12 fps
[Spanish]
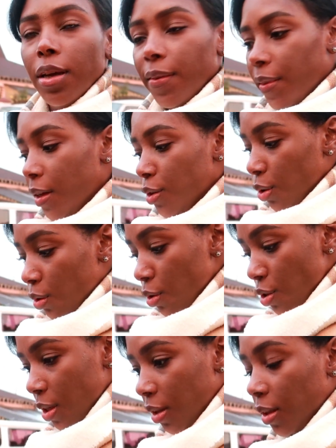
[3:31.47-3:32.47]
De hecho,
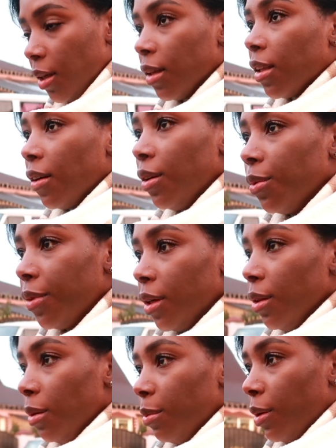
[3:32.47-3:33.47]
yo sentí que estaba lloviendo,